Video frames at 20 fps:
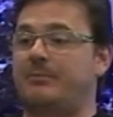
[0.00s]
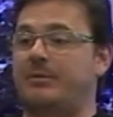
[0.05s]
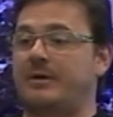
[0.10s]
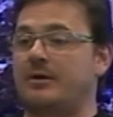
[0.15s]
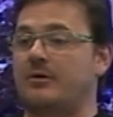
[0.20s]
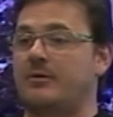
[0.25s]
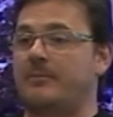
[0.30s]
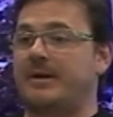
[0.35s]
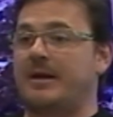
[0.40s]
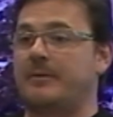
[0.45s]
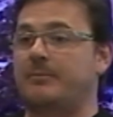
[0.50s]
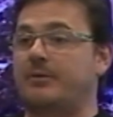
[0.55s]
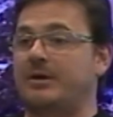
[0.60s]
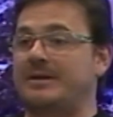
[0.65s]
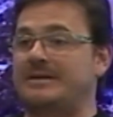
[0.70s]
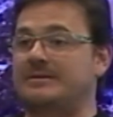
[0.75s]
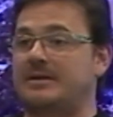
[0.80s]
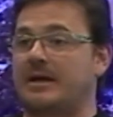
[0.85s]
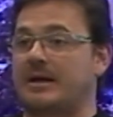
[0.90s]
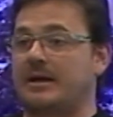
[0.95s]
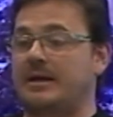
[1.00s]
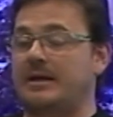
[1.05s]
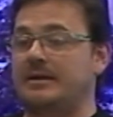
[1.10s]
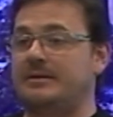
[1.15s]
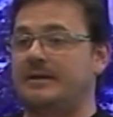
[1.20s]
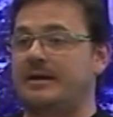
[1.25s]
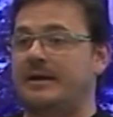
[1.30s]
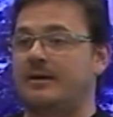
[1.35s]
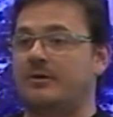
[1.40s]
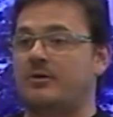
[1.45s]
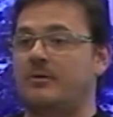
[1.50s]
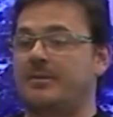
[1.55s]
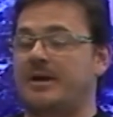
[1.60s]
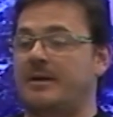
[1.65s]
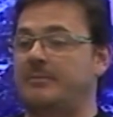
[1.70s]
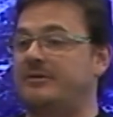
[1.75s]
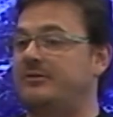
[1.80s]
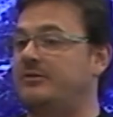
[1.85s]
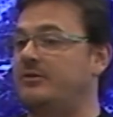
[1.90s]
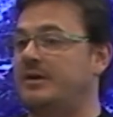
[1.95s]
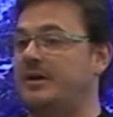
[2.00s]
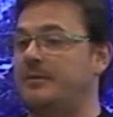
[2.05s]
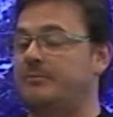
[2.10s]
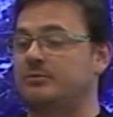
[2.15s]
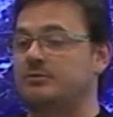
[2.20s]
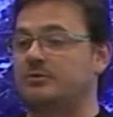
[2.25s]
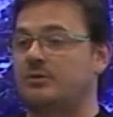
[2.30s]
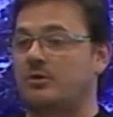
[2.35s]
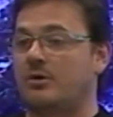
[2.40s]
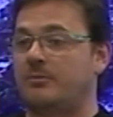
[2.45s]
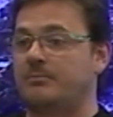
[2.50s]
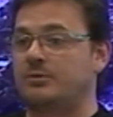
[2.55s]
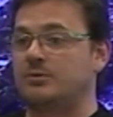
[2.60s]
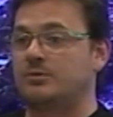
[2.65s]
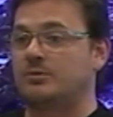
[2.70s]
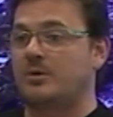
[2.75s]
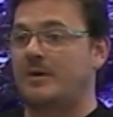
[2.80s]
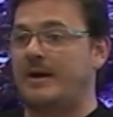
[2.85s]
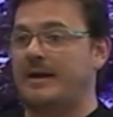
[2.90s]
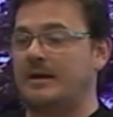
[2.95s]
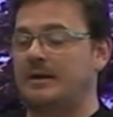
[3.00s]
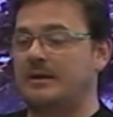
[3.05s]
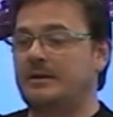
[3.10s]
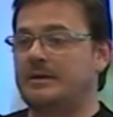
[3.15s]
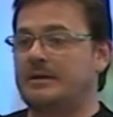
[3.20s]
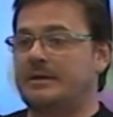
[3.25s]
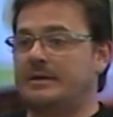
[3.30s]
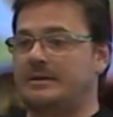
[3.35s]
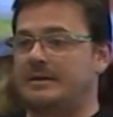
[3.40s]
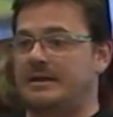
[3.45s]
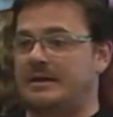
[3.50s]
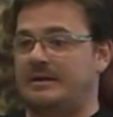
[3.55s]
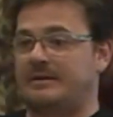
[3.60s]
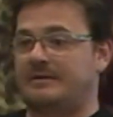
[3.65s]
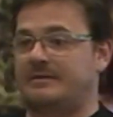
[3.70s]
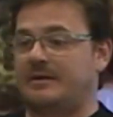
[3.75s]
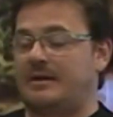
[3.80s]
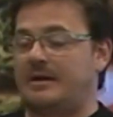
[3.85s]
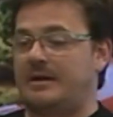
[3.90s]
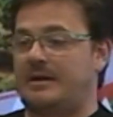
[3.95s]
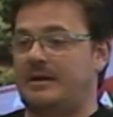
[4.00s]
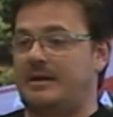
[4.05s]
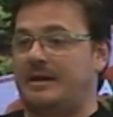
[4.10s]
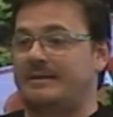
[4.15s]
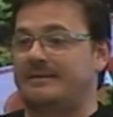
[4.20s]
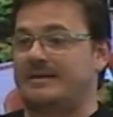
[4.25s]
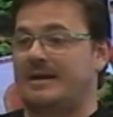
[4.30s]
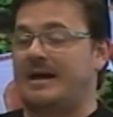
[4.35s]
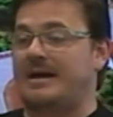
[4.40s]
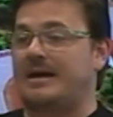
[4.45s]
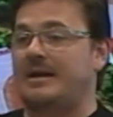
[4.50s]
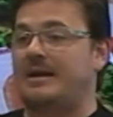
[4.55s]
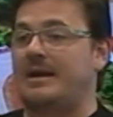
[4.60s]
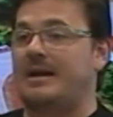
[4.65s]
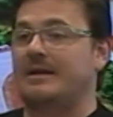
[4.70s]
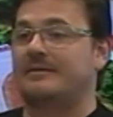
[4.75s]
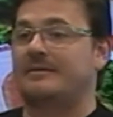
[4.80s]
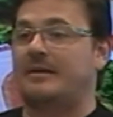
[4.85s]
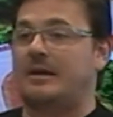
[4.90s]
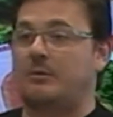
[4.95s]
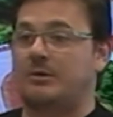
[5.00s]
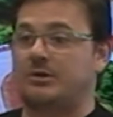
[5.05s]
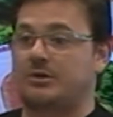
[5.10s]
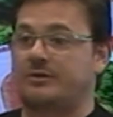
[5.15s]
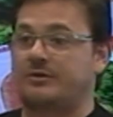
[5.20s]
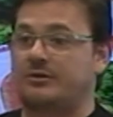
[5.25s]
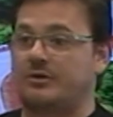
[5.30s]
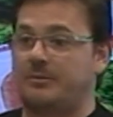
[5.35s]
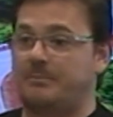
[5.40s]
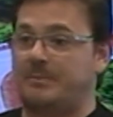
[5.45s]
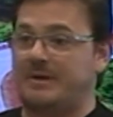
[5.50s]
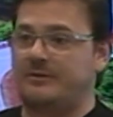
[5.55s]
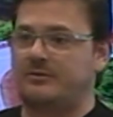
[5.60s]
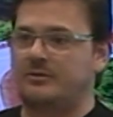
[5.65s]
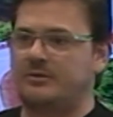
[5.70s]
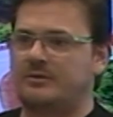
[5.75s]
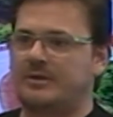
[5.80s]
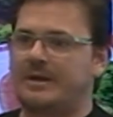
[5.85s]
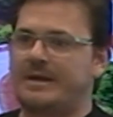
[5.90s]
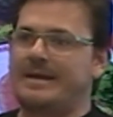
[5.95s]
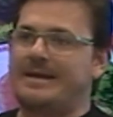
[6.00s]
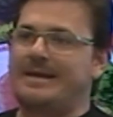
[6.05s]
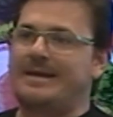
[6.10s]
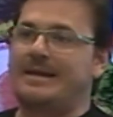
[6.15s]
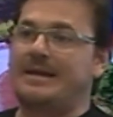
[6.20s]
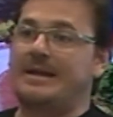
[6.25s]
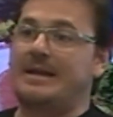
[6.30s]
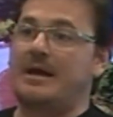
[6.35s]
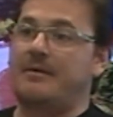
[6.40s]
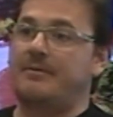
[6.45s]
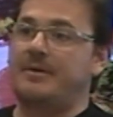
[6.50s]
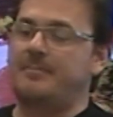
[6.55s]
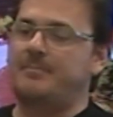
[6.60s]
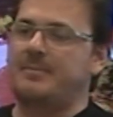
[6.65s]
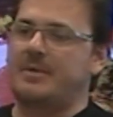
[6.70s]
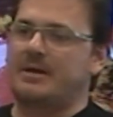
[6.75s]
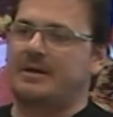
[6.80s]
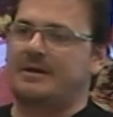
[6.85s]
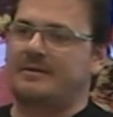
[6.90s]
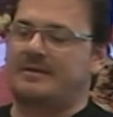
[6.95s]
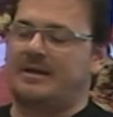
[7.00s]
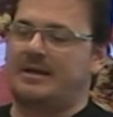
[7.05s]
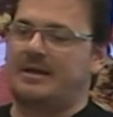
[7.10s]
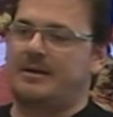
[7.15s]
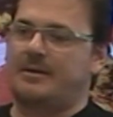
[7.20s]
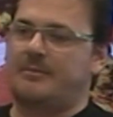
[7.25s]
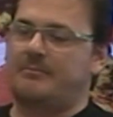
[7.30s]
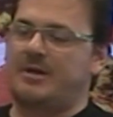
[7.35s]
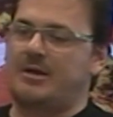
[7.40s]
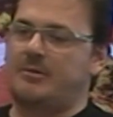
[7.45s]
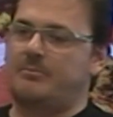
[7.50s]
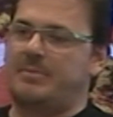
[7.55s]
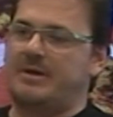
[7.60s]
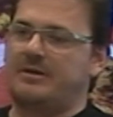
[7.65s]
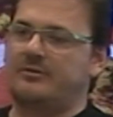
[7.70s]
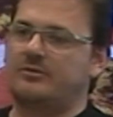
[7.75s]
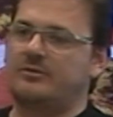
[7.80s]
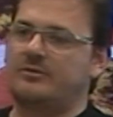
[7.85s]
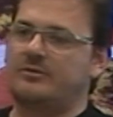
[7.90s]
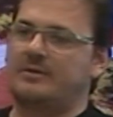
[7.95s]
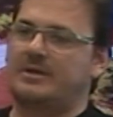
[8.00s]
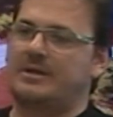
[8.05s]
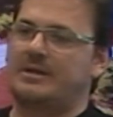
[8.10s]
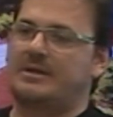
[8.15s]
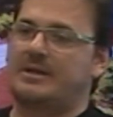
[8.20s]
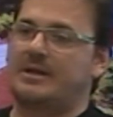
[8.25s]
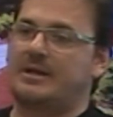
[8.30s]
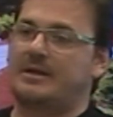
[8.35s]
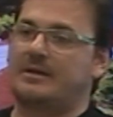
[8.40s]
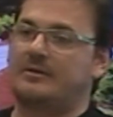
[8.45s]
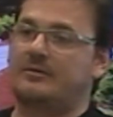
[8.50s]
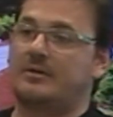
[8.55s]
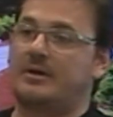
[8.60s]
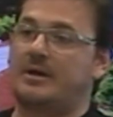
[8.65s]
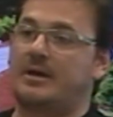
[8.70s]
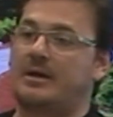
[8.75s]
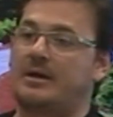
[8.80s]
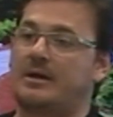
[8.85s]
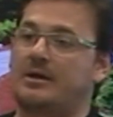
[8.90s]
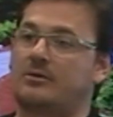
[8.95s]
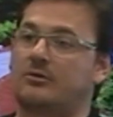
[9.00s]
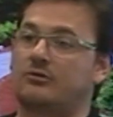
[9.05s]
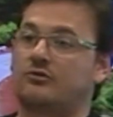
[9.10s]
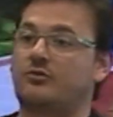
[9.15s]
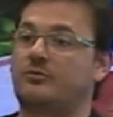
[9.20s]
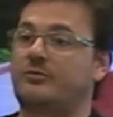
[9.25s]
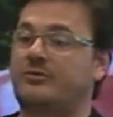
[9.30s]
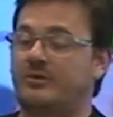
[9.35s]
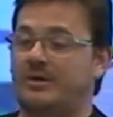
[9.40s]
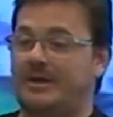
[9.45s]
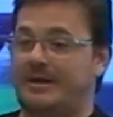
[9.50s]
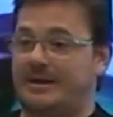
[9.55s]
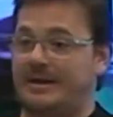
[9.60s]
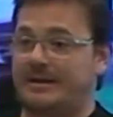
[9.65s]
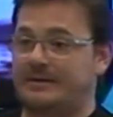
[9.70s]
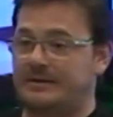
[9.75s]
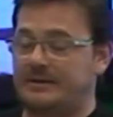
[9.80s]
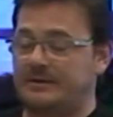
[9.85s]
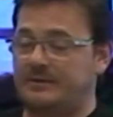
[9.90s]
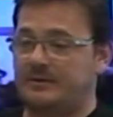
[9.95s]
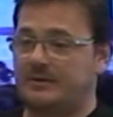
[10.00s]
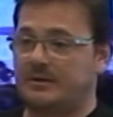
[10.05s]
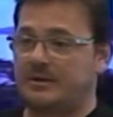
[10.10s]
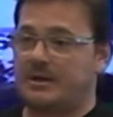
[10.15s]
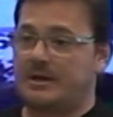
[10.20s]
pueden comprar por internet en comprasmisiones.com.ar tenés eh, la entrada general que sale 400 pesos y la VIP que sale 1000 pesos y tenés eh, consumiciones gratis